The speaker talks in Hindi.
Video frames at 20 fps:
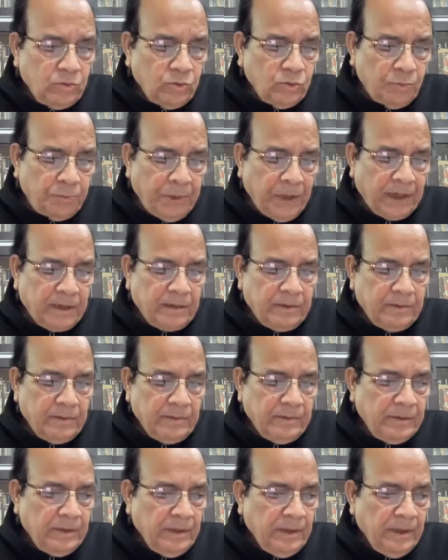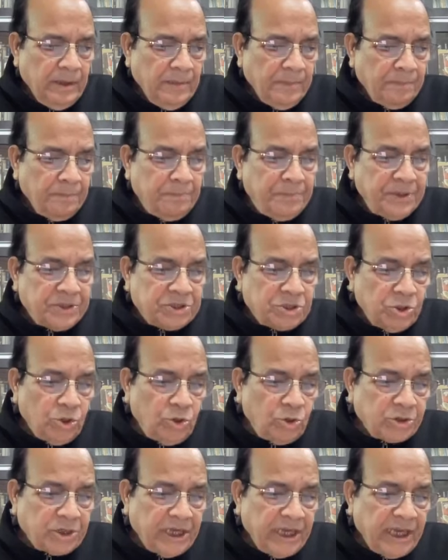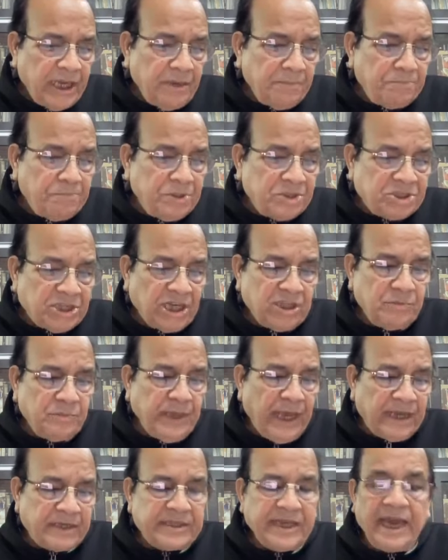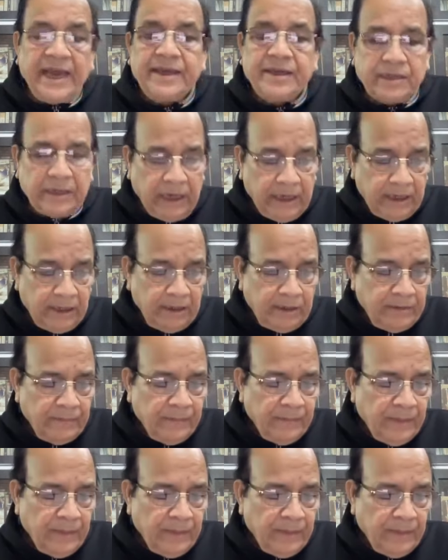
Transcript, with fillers: ऊपर विषयों की विशद व्याख्याएं कर